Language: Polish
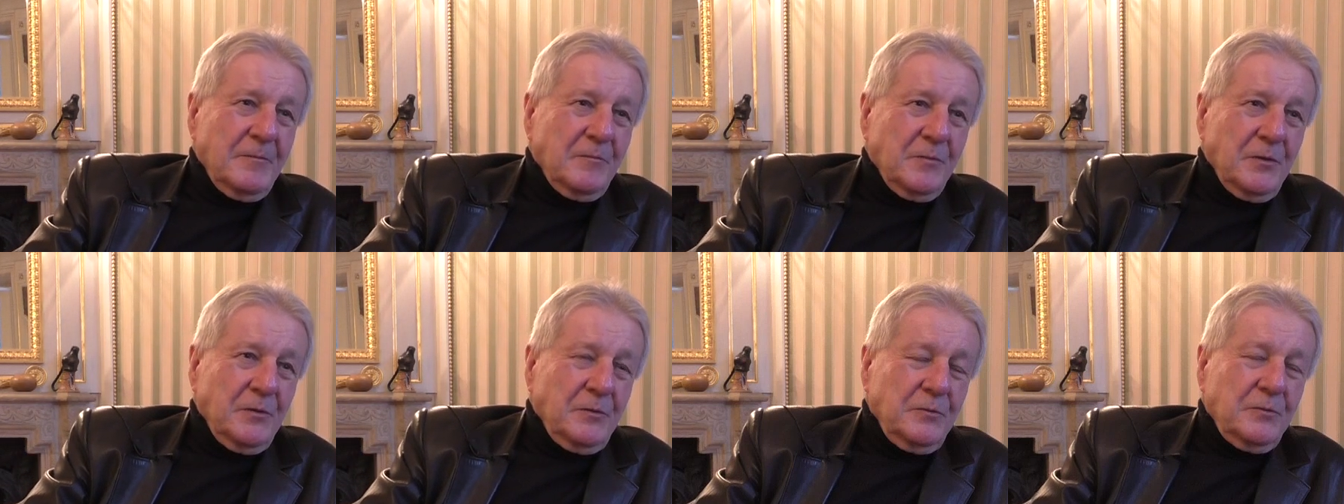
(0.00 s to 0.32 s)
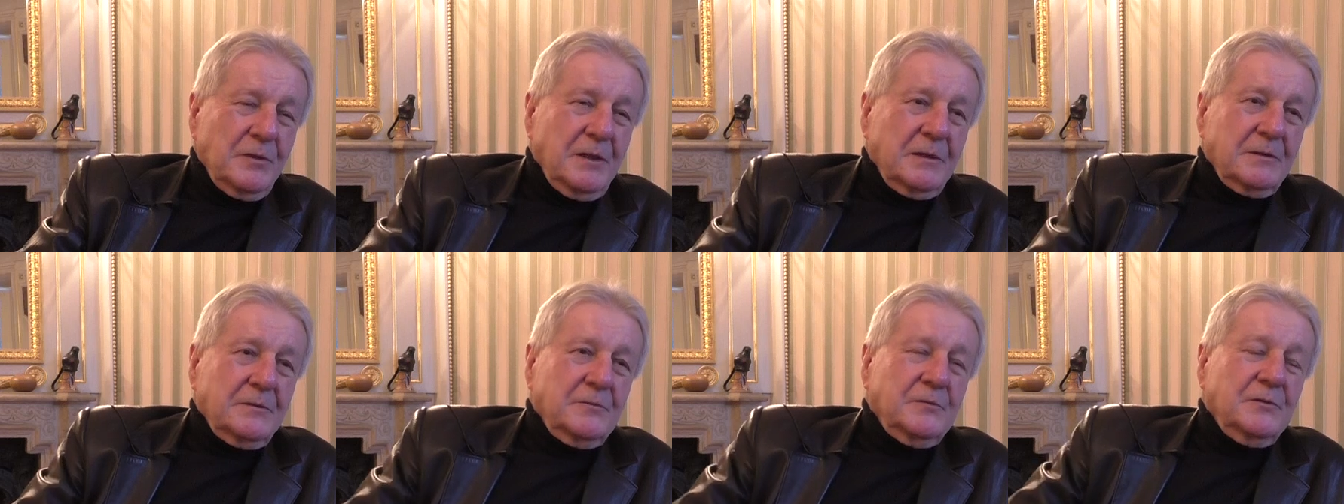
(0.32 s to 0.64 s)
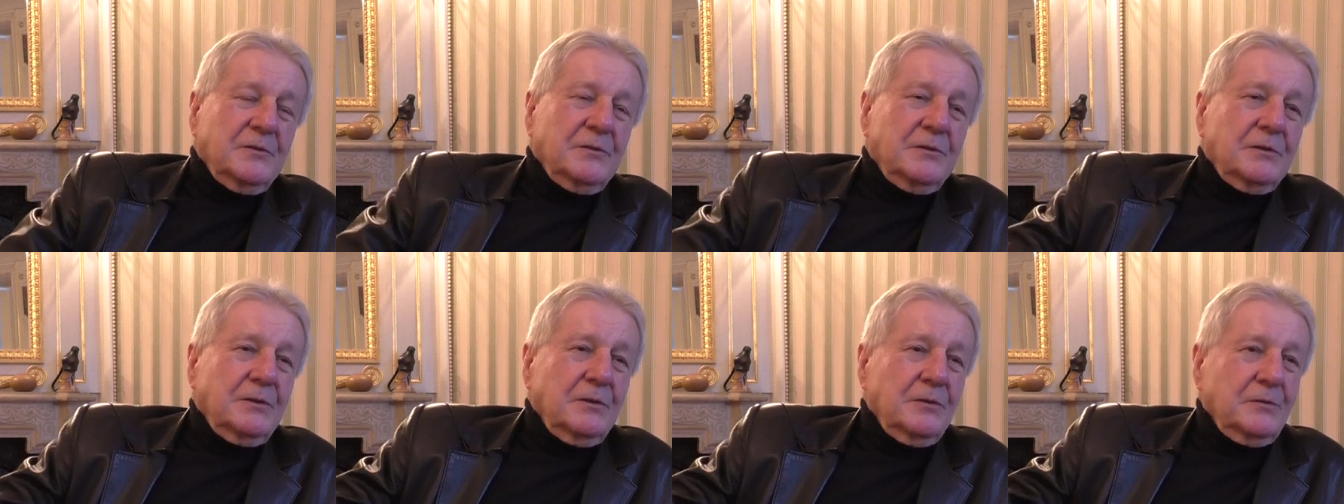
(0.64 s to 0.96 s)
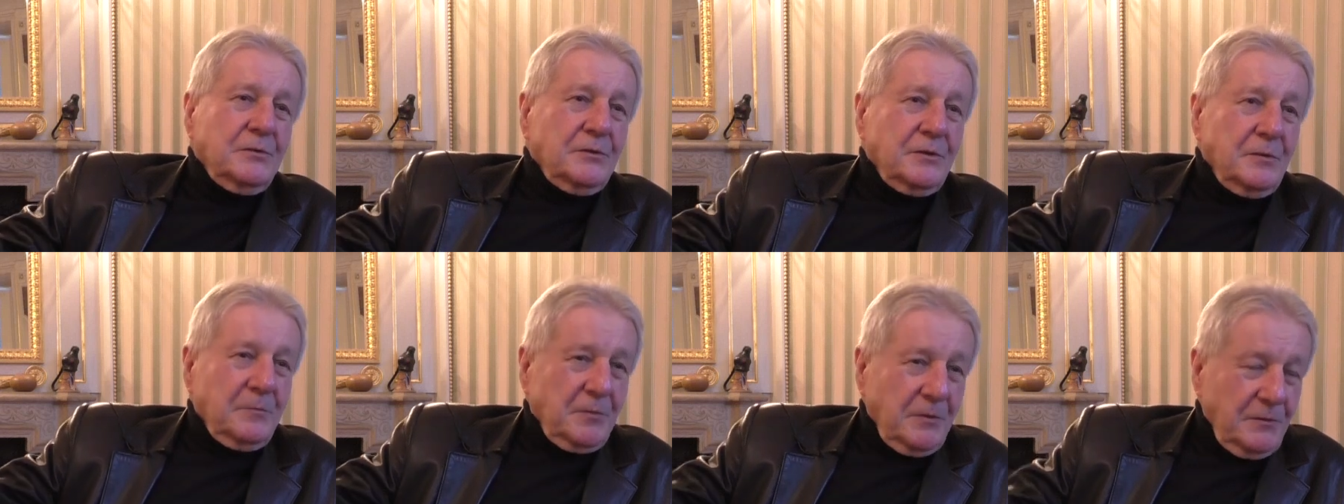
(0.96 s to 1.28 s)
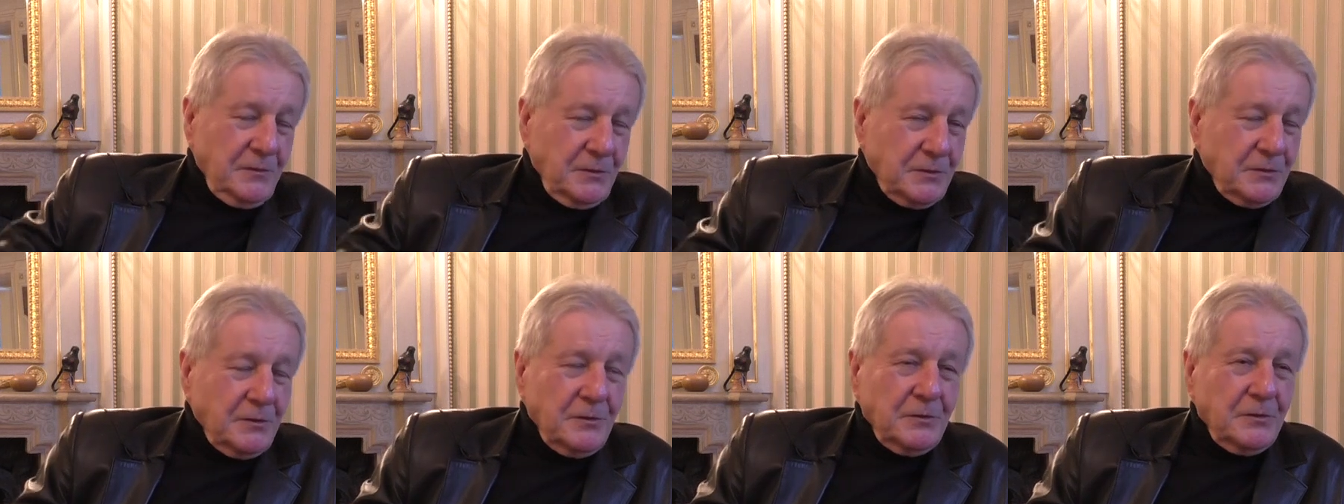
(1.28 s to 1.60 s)
bo u nas w Instytucie
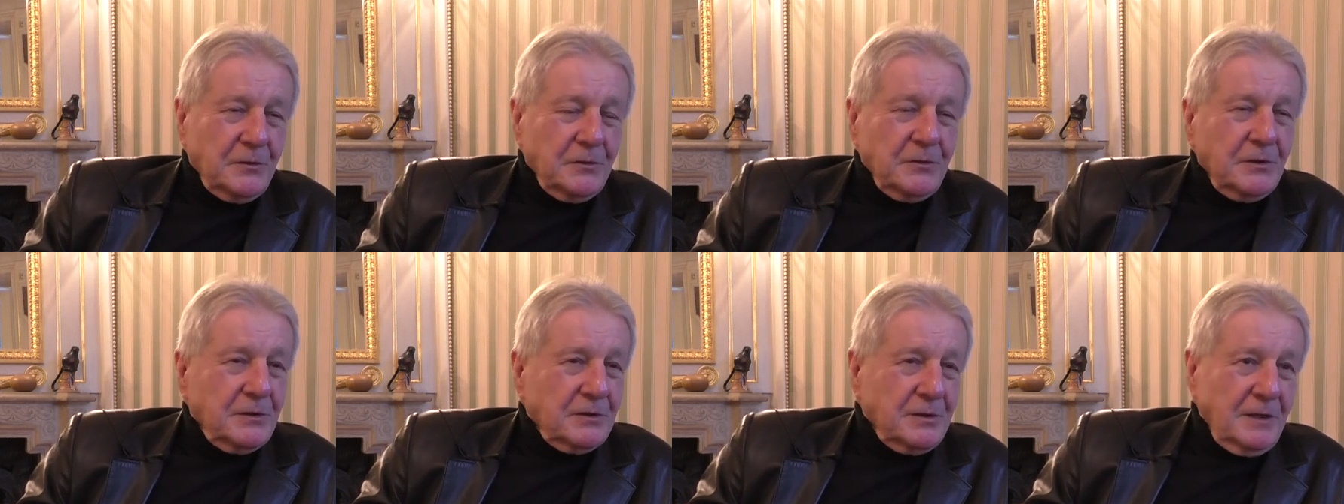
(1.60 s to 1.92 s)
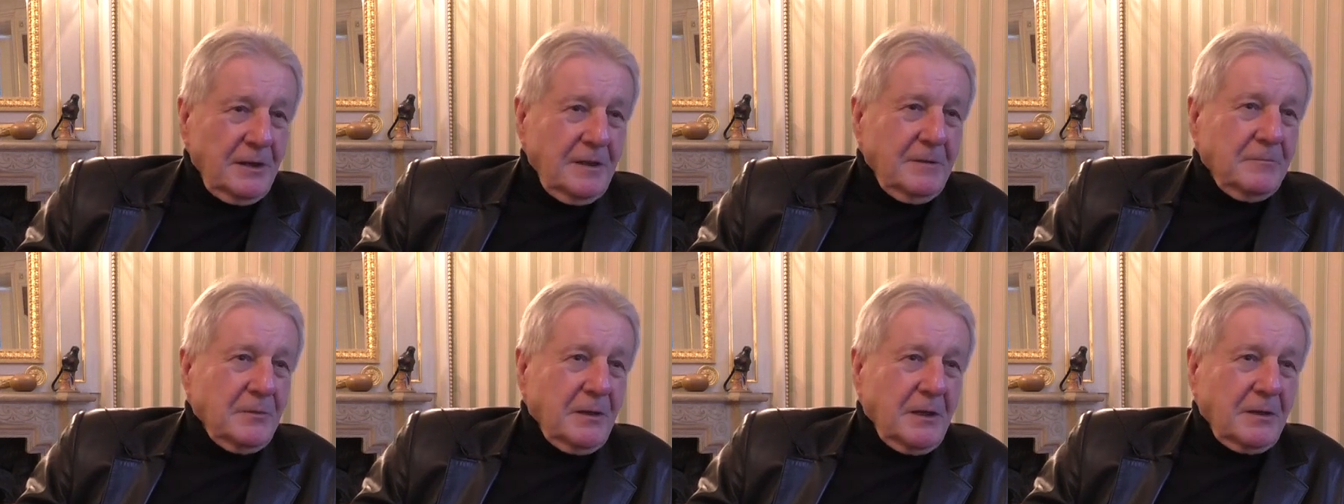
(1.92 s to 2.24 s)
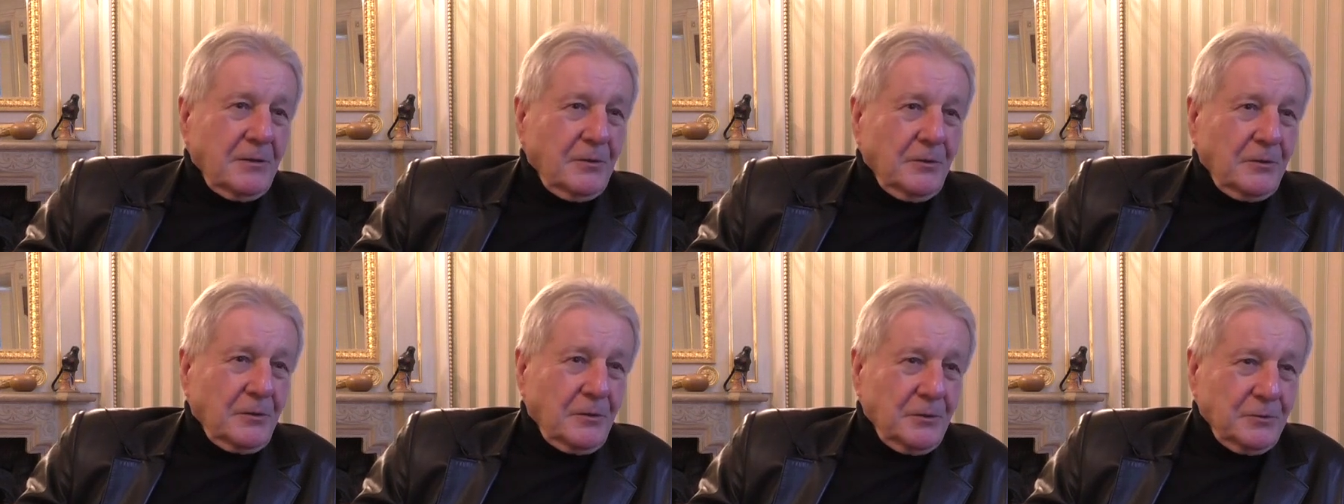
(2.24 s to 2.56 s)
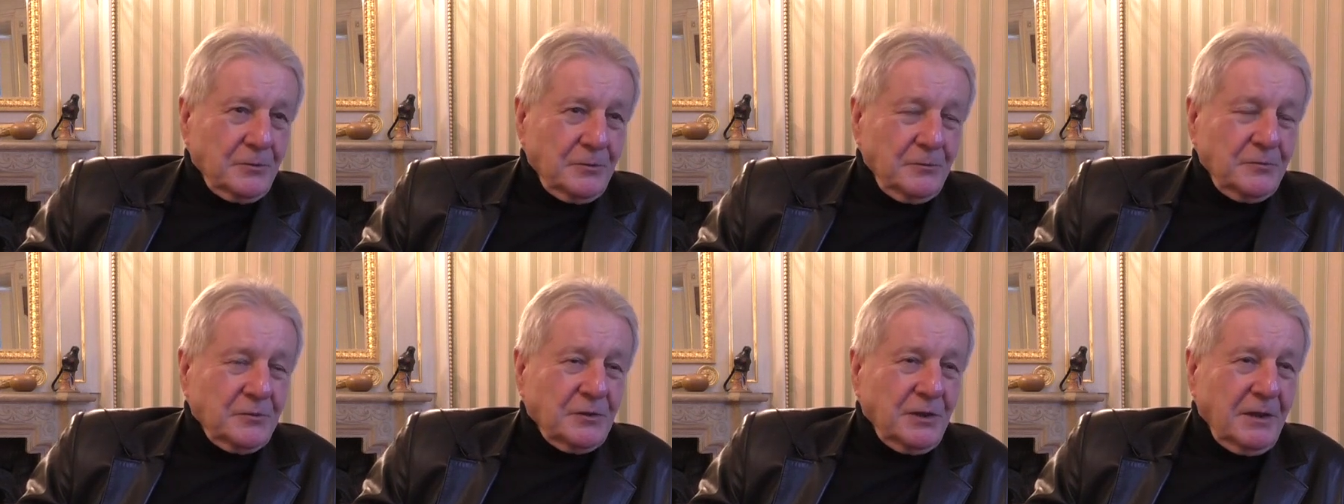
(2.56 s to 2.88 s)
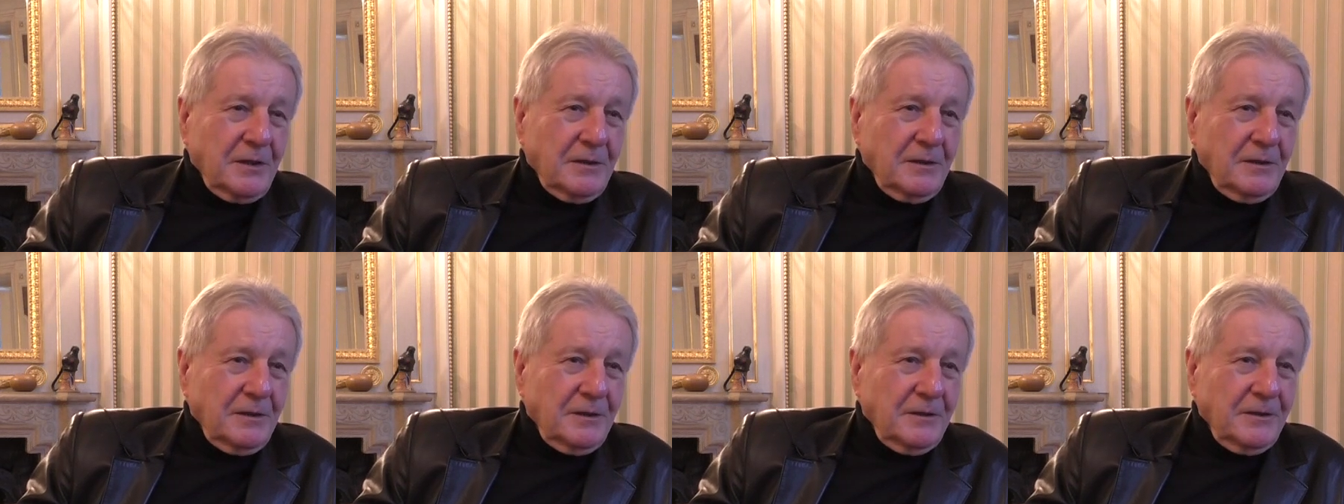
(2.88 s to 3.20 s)
Profesor to nie zarabia kokosów
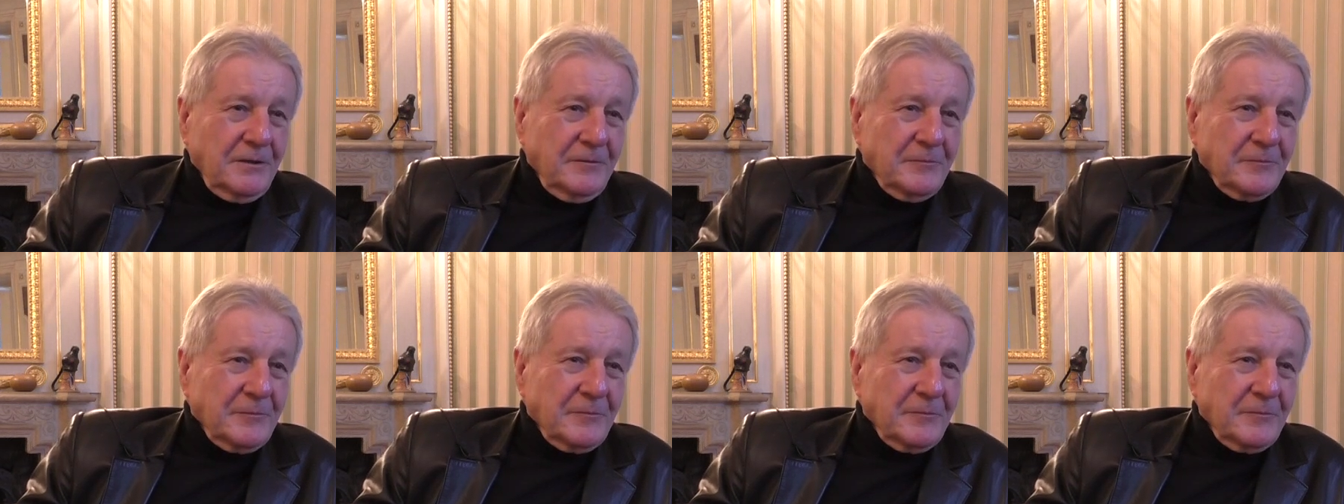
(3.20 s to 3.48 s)
żadnych.